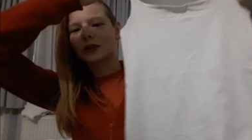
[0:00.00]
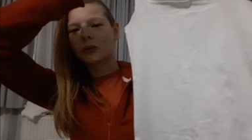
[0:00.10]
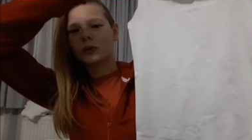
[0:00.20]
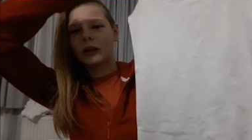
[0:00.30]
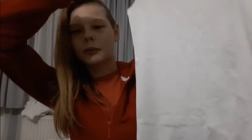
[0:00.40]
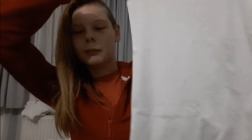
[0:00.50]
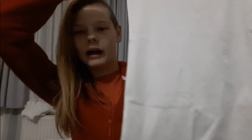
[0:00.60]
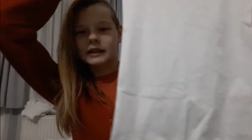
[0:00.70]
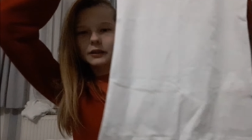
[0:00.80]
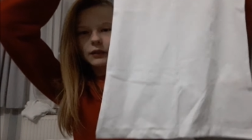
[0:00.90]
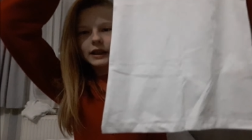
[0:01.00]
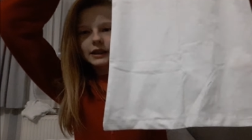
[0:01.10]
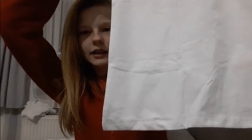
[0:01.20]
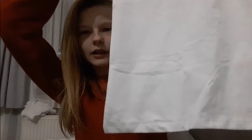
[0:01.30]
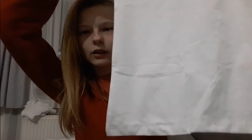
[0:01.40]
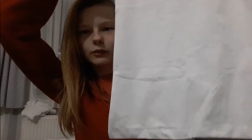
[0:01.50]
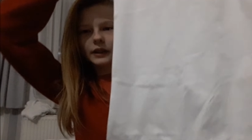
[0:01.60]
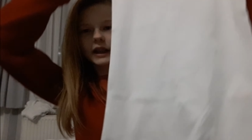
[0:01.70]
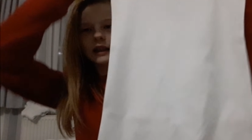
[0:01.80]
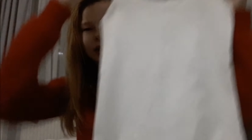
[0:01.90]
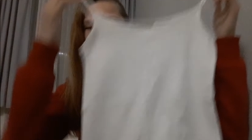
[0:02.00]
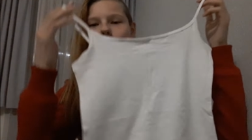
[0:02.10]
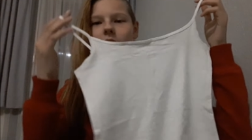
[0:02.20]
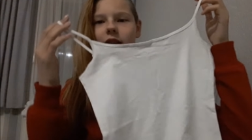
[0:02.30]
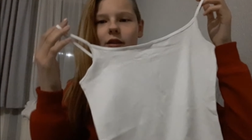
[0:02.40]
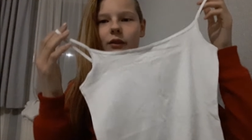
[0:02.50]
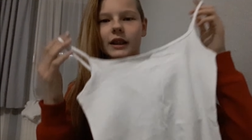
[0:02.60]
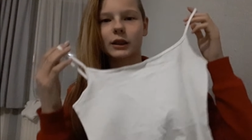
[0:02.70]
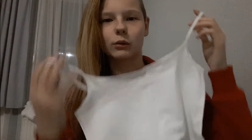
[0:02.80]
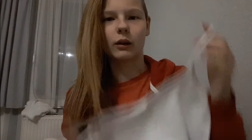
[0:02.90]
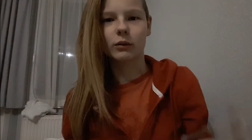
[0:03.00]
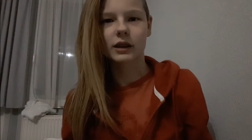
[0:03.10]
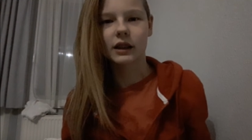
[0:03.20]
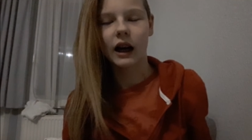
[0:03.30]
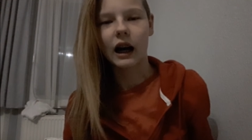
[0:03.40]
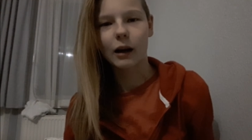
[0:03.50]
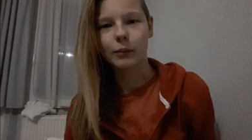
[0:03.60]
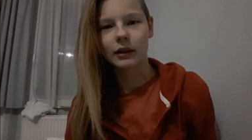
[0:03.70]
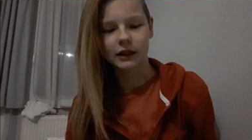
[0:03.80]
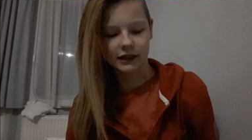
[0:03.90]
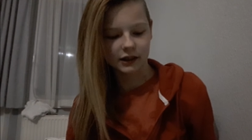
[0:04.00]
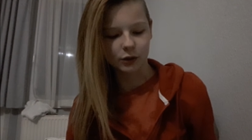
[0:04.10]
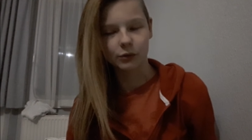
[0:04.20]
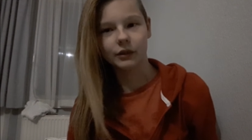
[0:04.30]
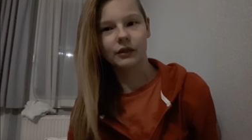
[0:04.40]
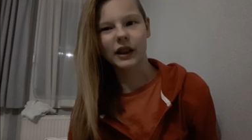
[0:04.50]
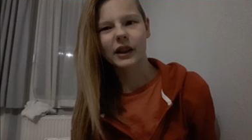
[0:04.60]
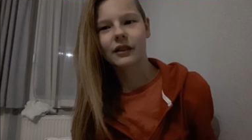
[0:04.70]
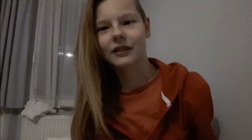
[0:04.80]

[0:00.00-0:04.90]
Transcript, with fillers: So, da habe ich mir eins in weiß gekauft. Ich hatte schon mal eins in weiß zu Hause, aber das ist irgendwie weg.